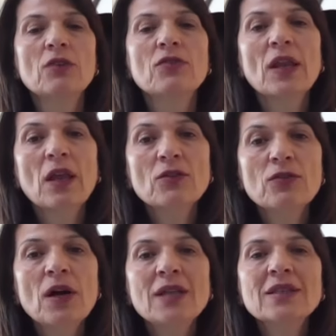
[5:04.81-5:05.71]

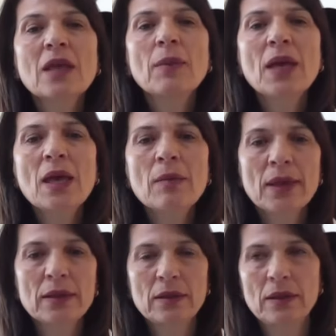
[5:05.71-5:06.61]
فالأطفال
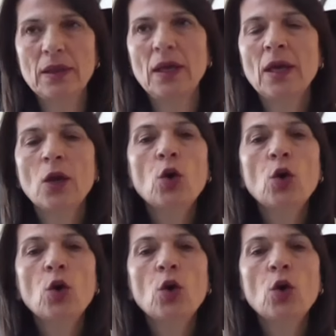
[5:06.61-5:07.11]
تماما آه،